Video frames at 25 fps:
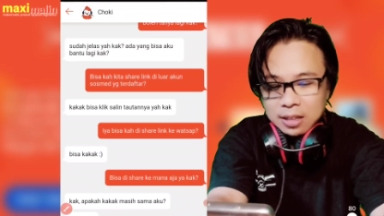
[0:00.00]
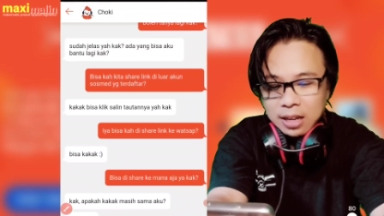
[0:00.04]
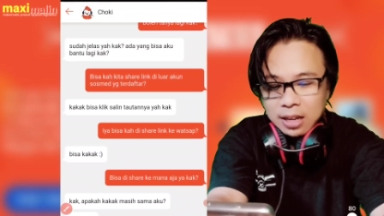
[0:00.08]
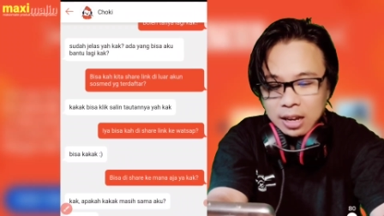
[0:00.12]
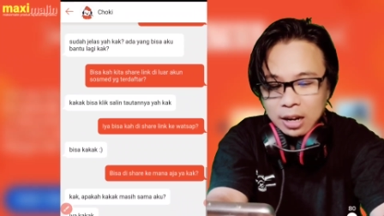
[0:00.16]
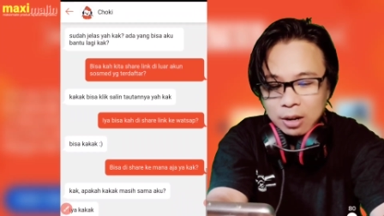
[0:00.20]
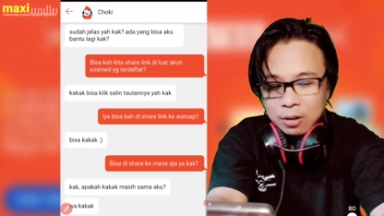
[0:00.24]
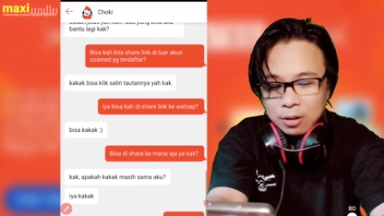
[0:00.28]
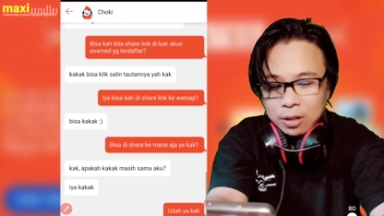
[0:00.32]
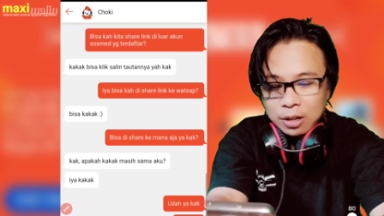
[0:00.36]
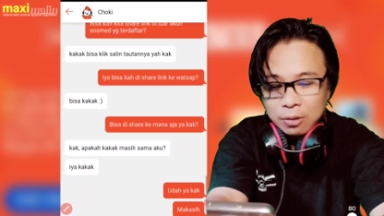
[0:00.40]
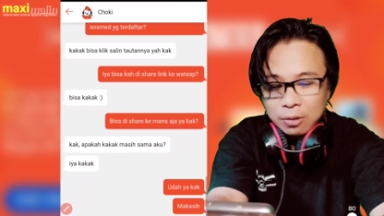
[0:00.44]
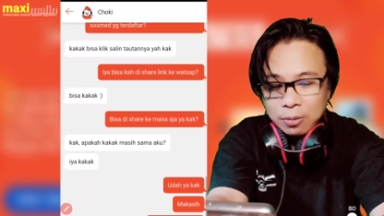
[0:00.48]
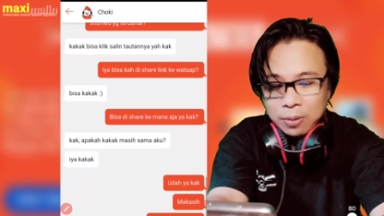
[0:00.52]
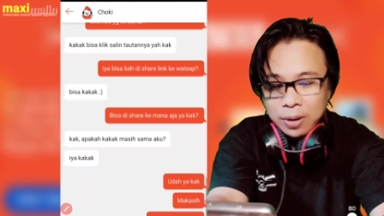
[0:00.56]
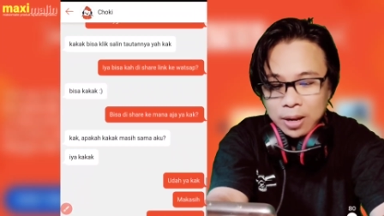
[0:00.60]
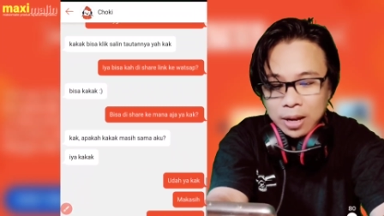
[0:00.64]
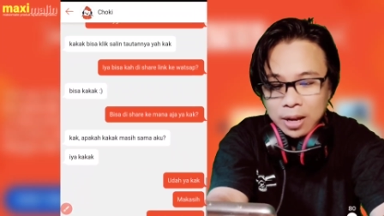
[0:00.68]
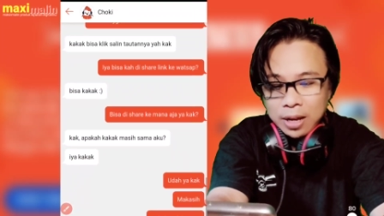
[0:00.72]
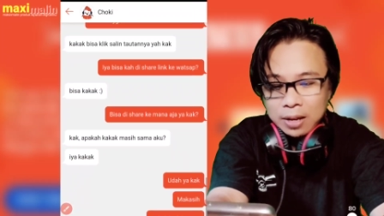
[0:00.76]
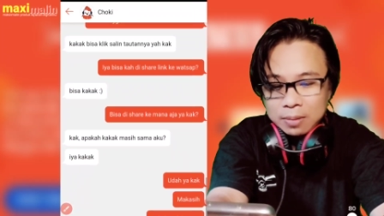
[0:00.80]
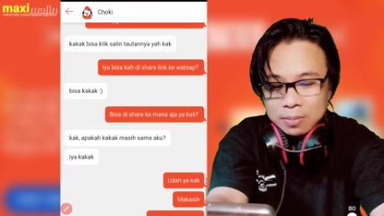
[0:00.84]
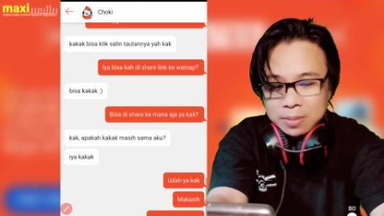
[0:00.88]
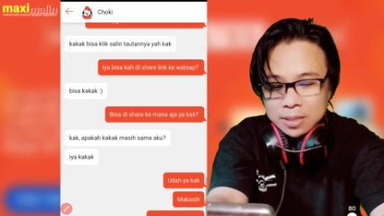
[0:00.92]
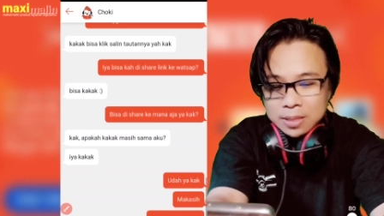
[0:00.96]
Kalau ke
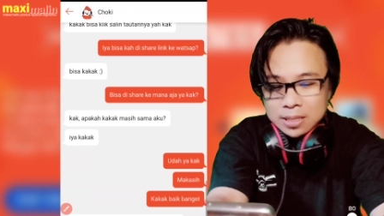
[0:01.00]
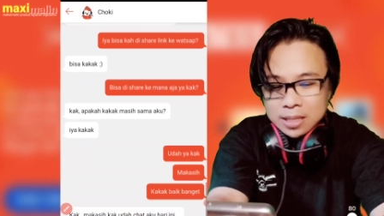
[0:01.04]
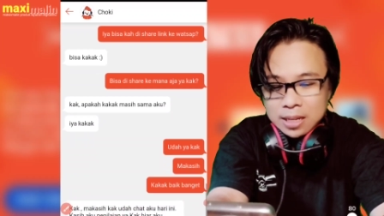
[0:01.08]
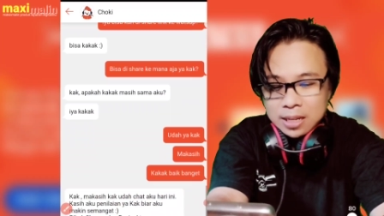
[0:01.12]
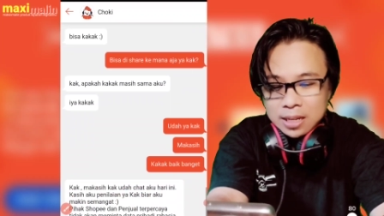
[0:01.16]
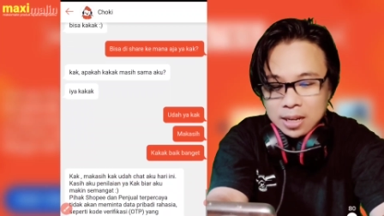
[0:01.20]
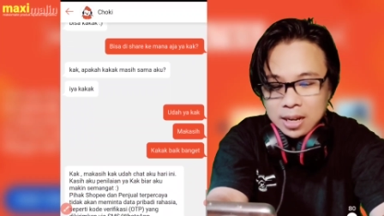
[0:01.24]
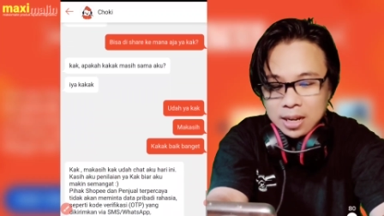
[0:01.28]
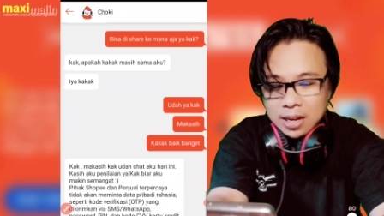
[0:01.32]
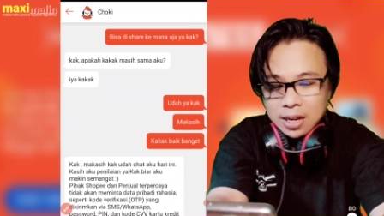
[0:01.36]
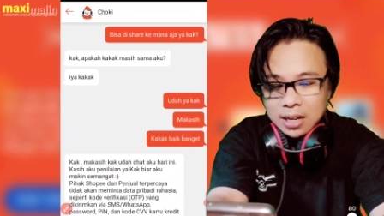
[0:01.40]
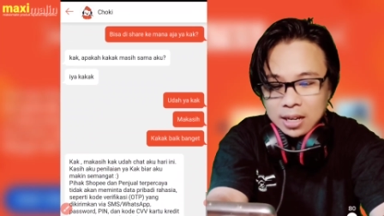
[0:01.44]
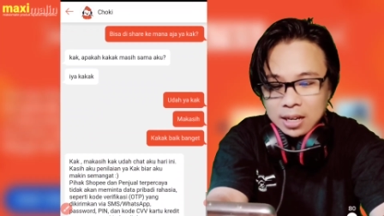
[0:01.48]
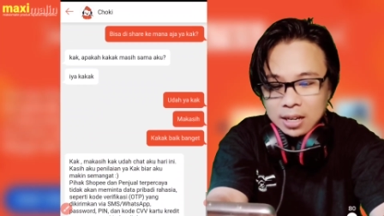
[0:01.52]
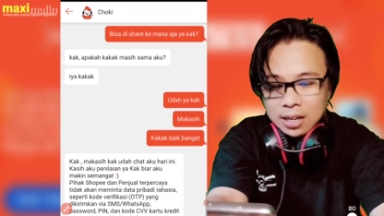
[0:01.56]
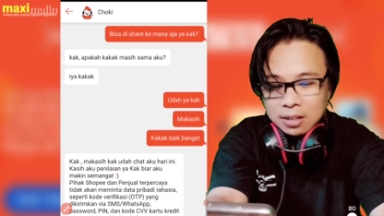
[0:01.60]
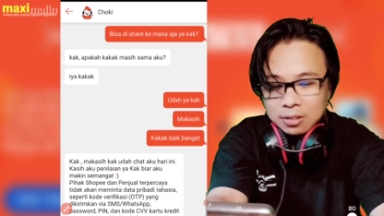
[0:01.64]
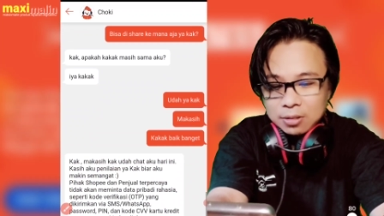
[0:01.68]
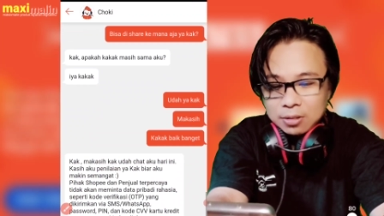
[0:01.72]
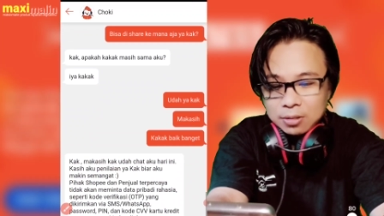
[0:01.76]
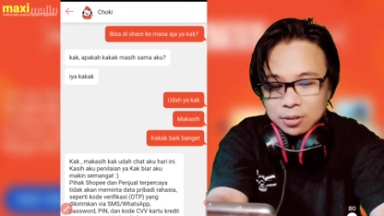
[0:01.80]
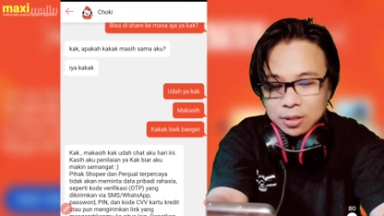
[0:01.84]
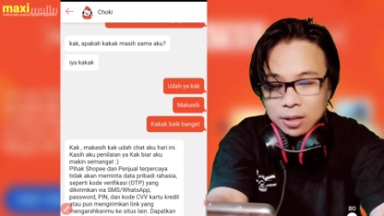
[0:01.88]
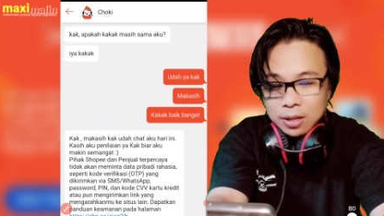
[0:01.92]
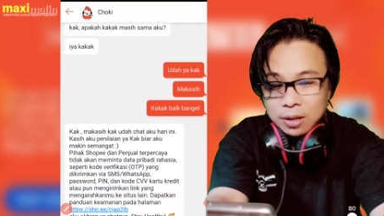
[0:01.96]
WA bisa enggak?
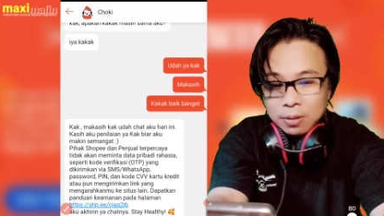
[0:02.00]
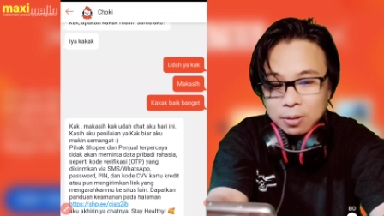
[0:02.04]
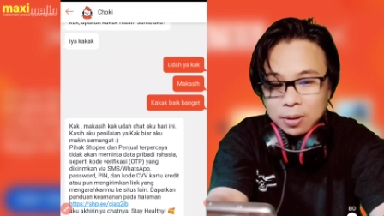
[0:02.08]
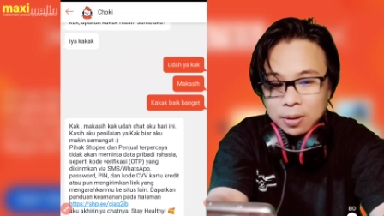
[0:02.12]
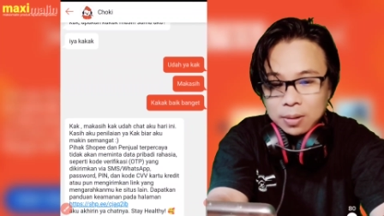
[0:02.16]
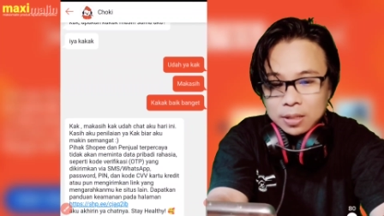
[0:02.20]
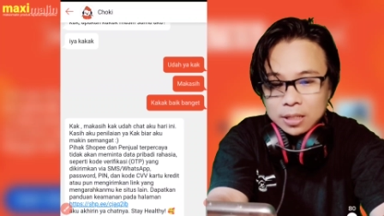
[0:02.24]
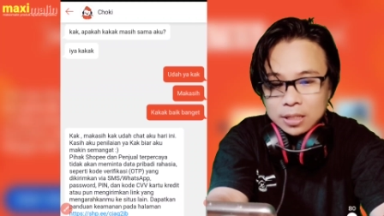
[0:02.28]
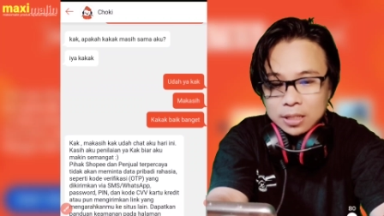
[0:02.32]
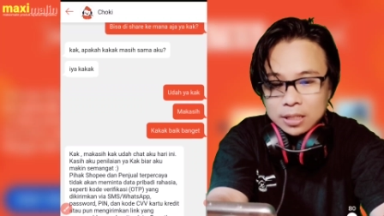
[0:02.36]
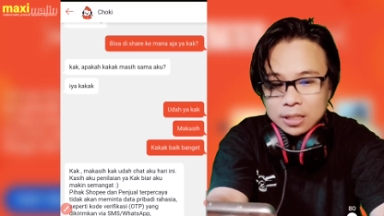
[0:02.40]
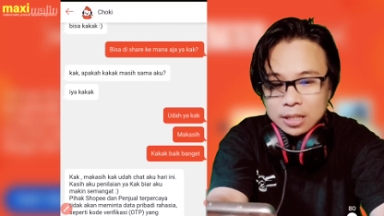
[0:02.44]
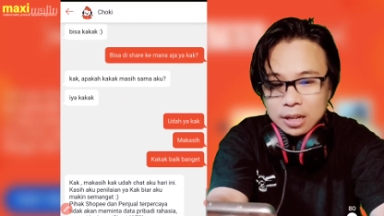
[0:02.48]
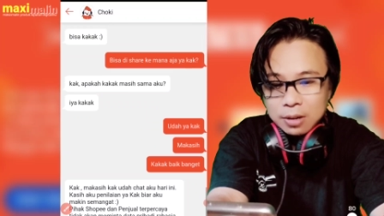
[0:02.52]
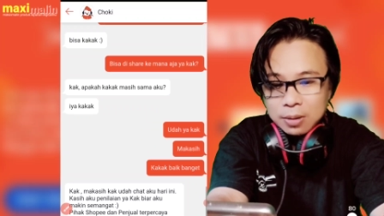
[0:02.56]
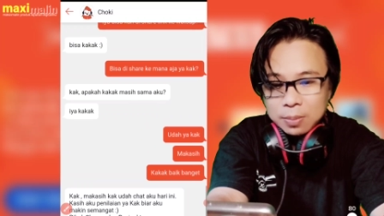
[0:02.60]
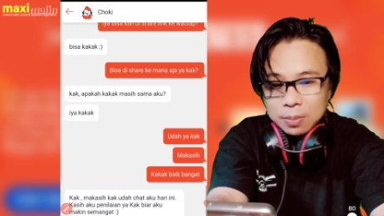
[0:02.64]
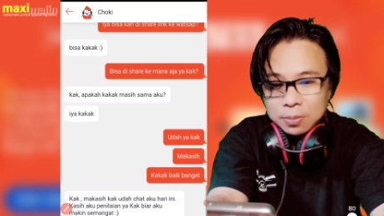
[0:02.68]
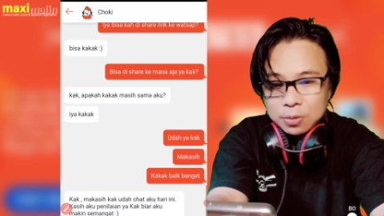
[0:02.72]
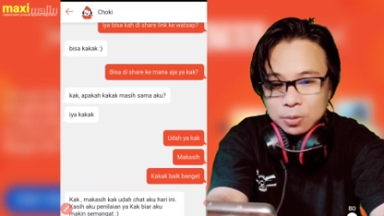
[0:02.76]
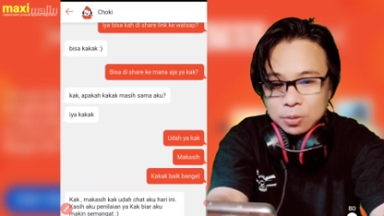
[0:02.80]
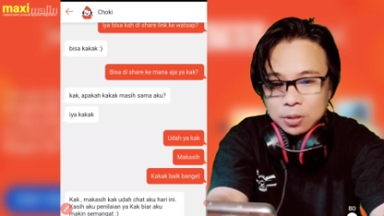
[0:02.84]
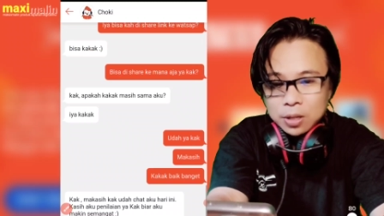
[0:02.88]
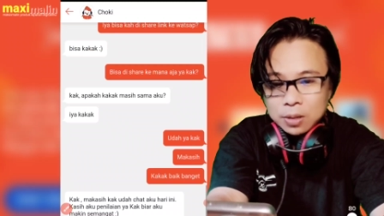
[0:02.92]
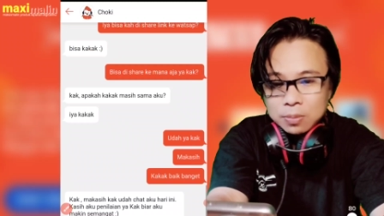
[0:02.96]
Aku jawab
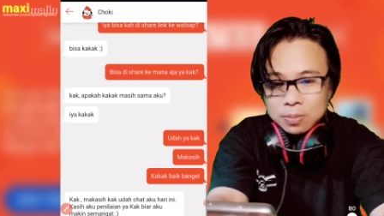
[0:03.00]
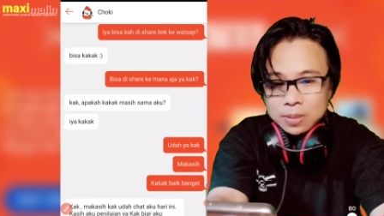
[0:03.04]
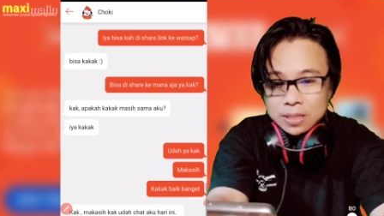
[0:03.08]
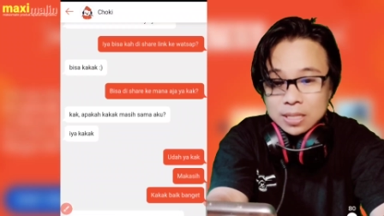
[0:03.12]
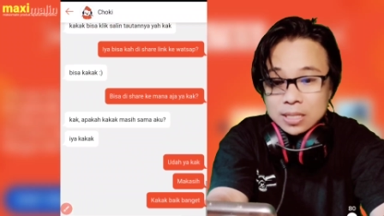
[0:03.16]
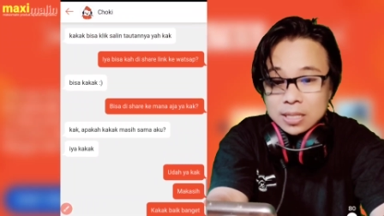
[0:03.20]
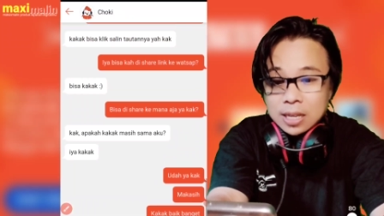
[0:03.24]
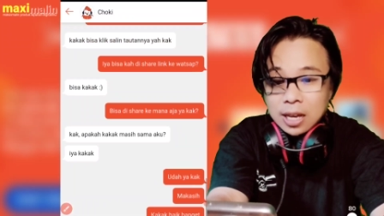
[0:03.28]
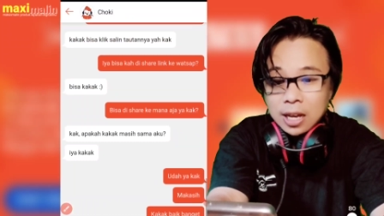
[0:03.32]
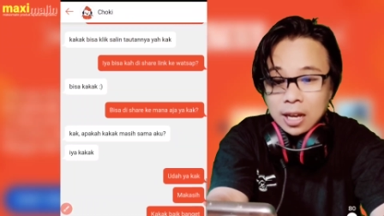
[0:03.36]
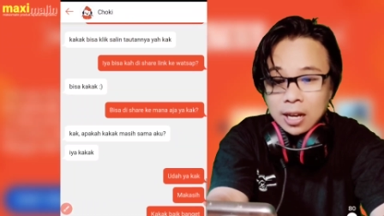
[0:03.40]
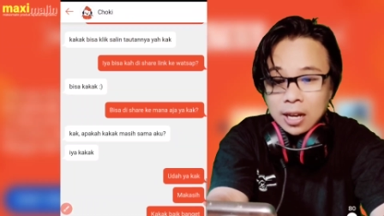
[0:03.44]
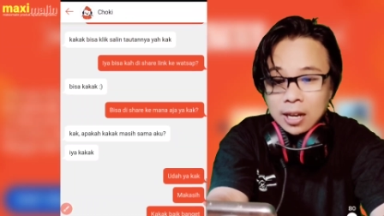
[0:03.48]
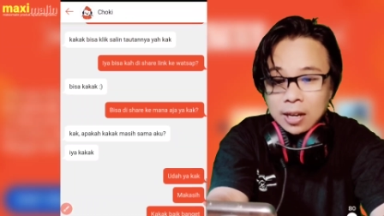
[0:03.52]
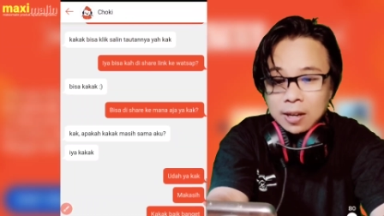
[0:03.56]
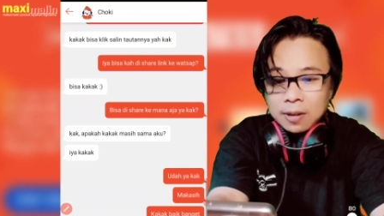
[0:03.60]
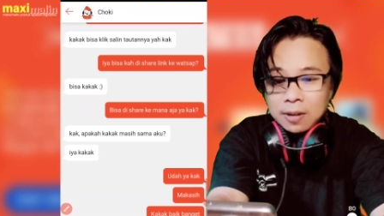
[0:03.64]
dijawab juga bisa.